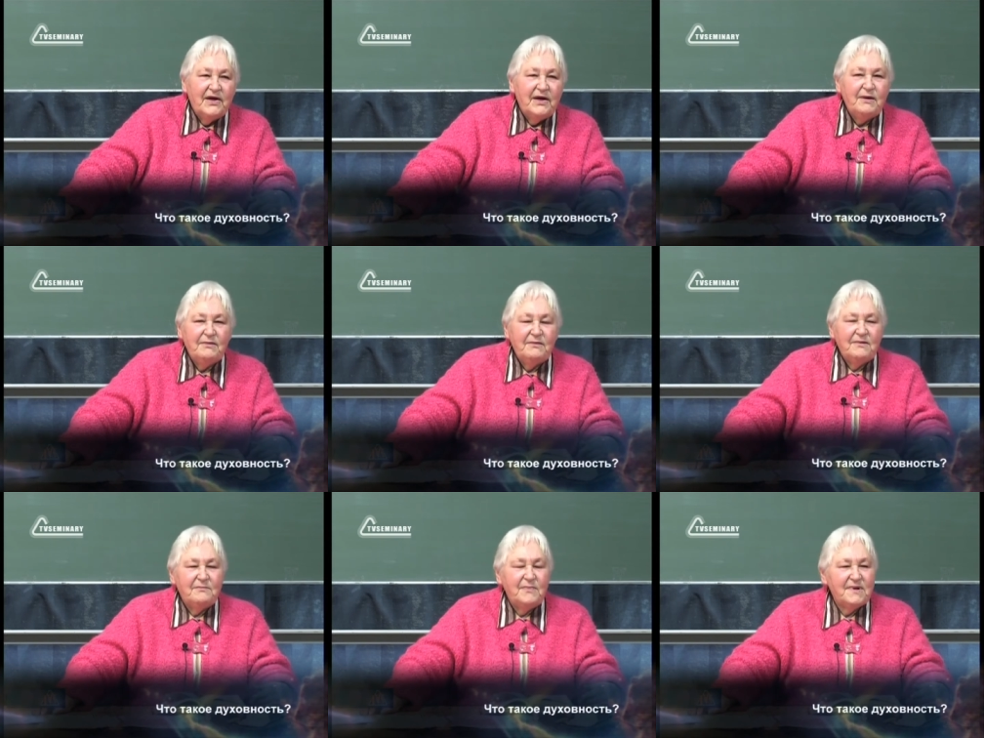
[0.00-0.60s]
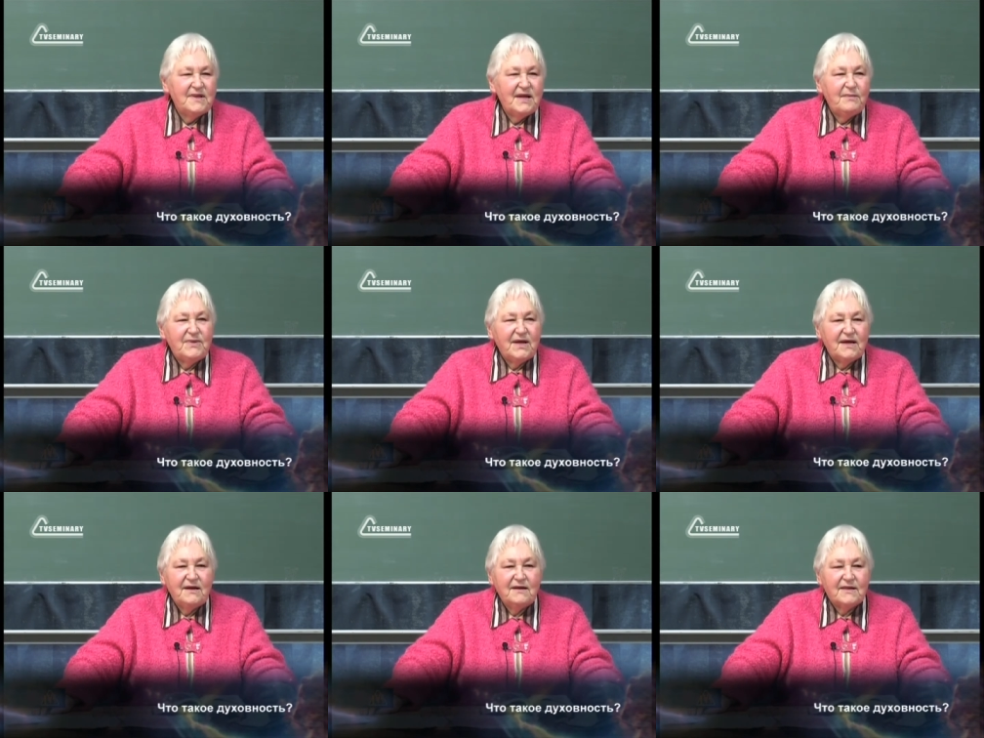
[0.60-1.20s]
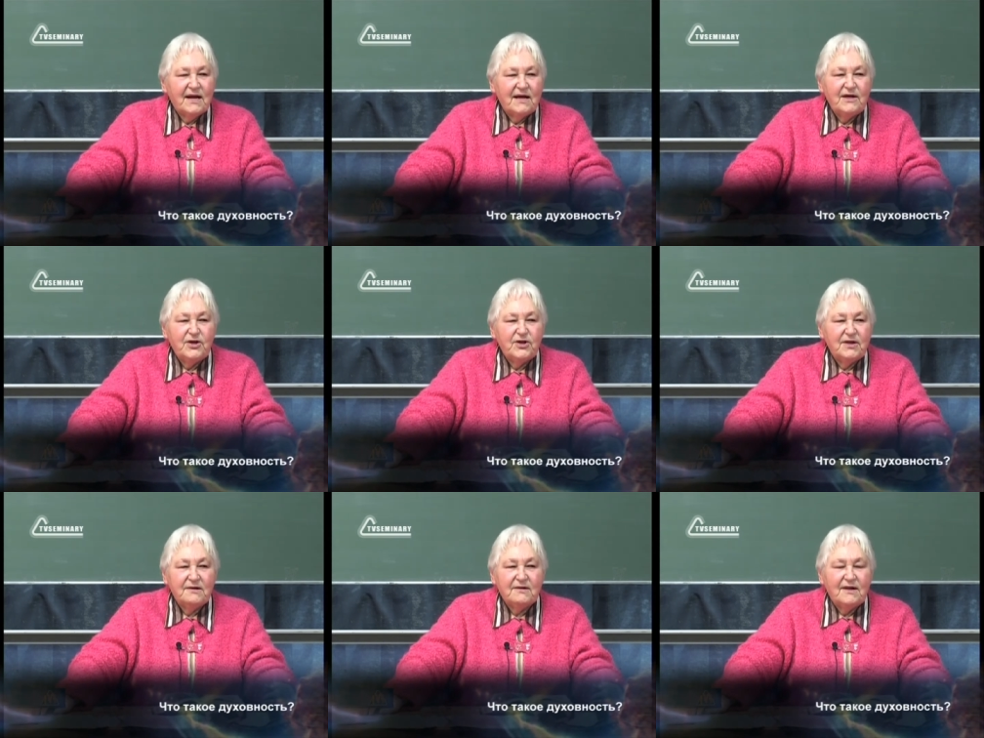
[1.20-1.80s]
И мы знаем такие
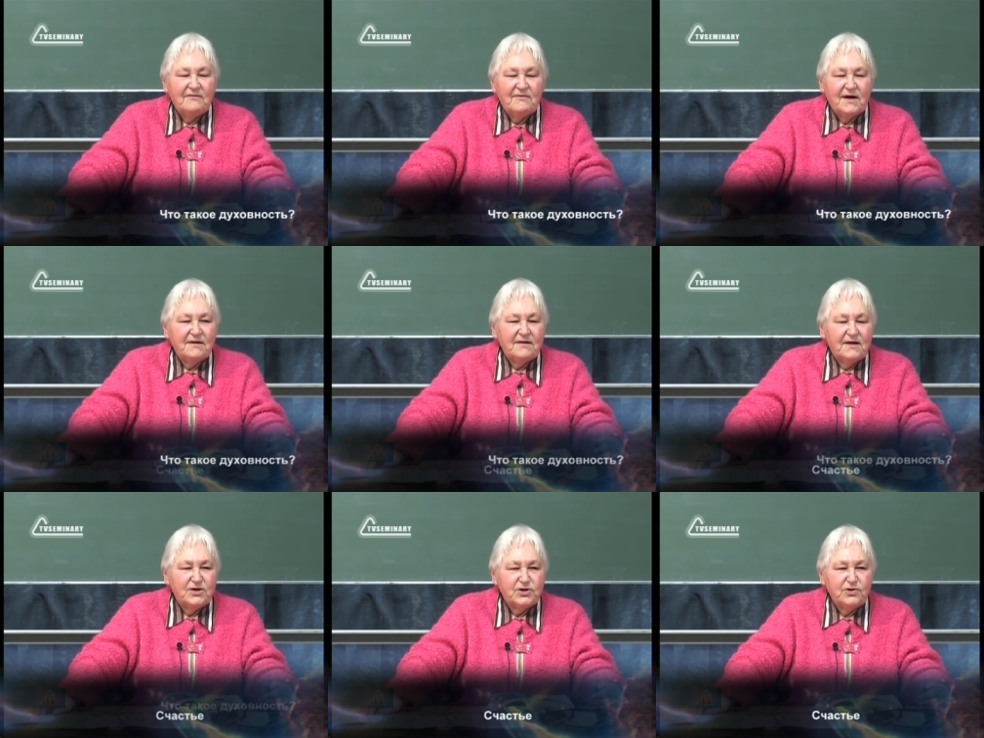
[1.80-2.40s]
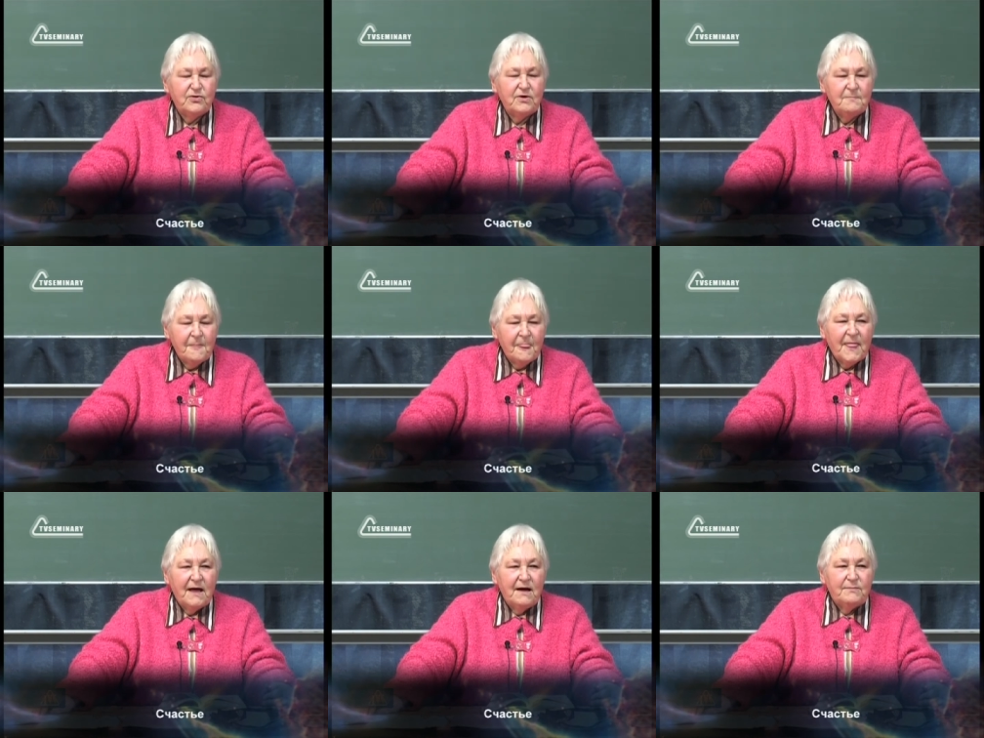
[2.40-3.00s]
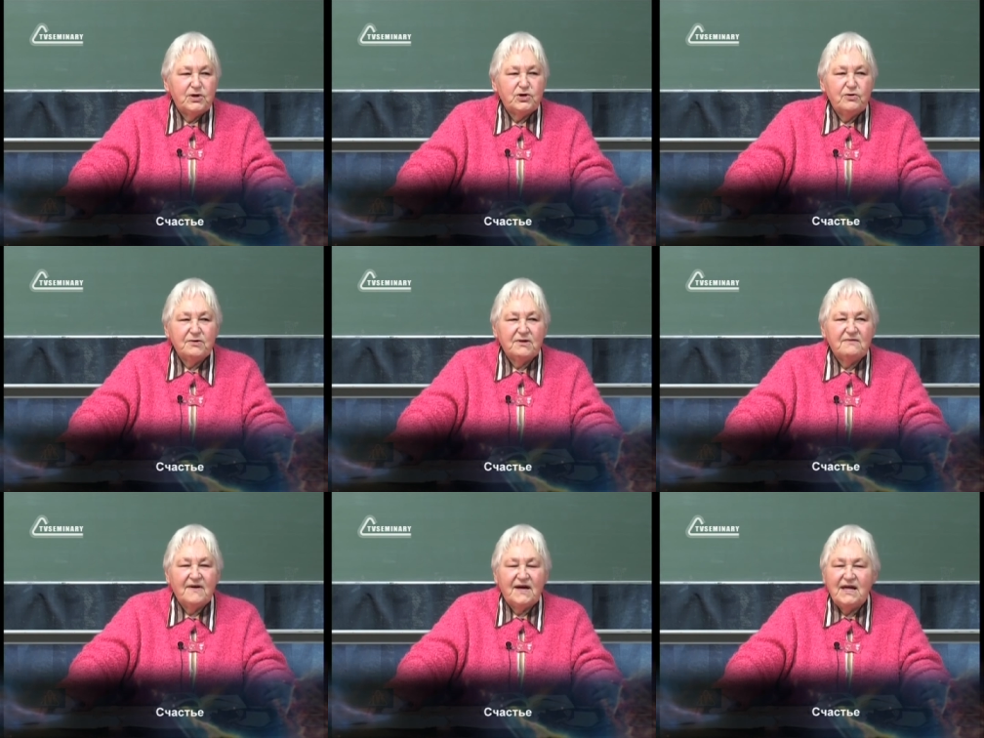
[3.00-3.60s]
трагичные слова здесь, что
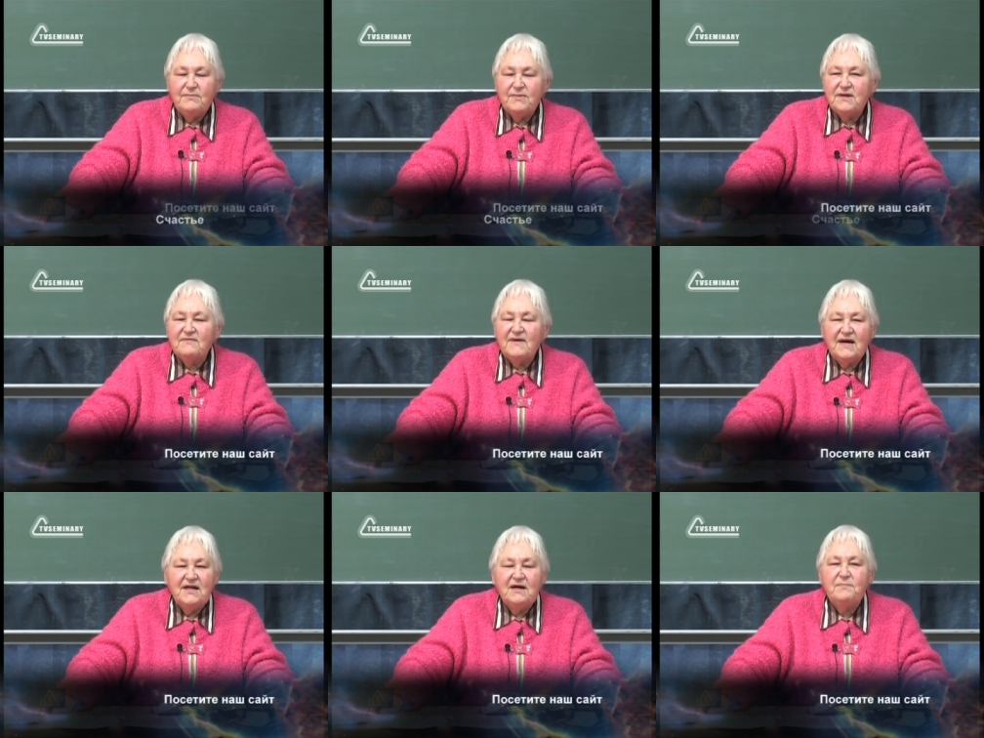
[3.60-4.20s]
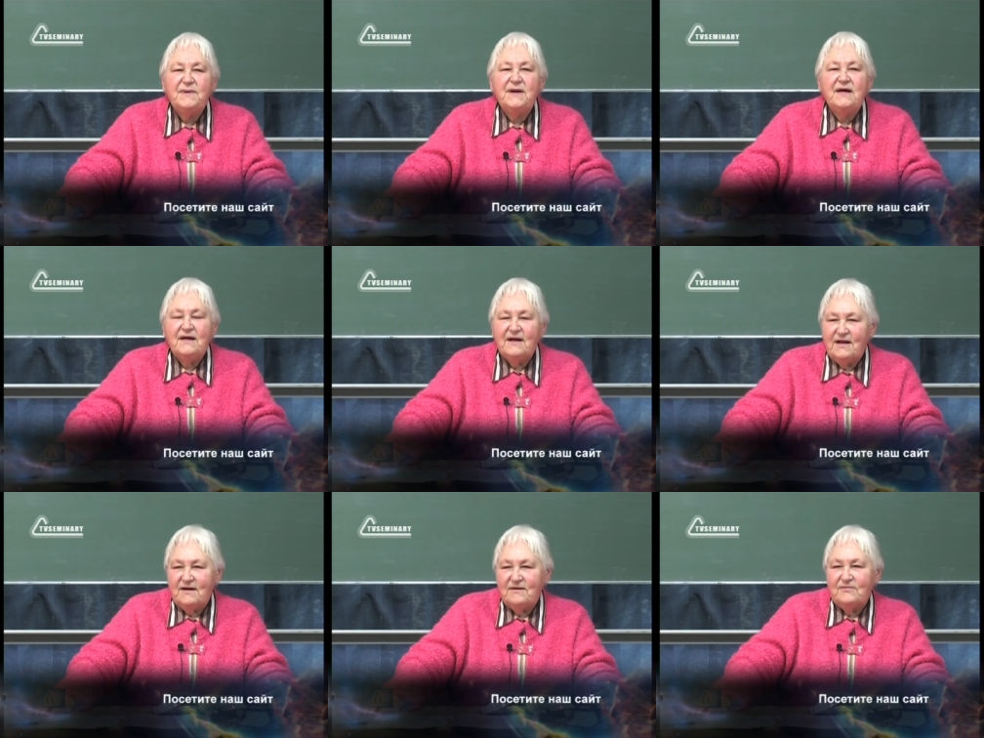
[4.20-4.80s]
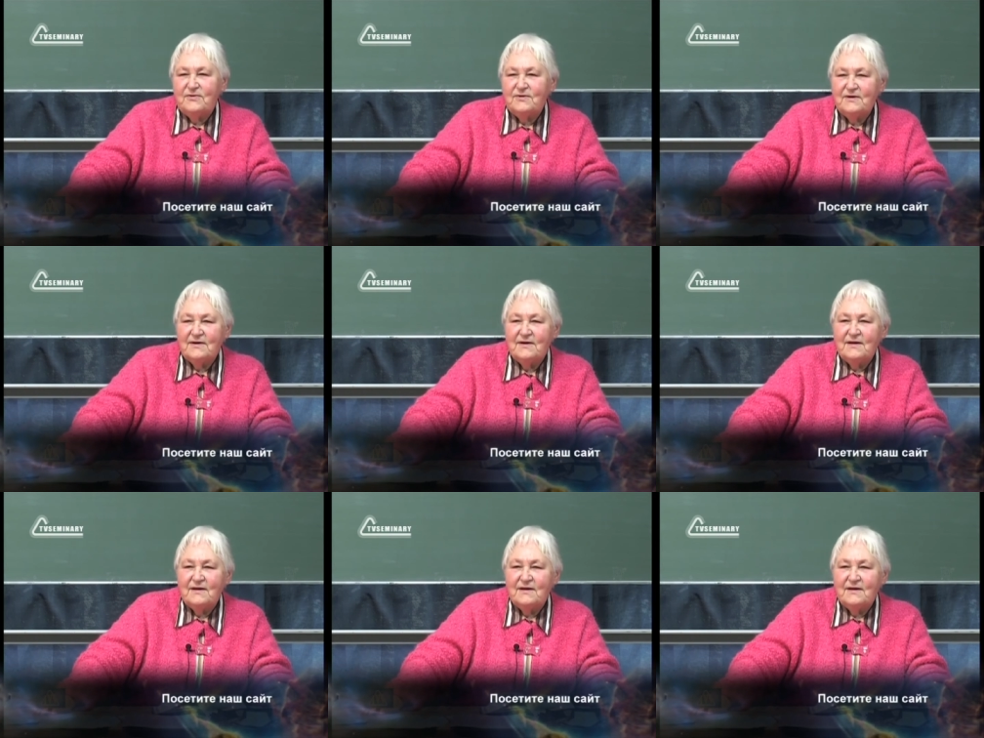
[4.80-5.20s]
пришел к своим, и свои не приняли его.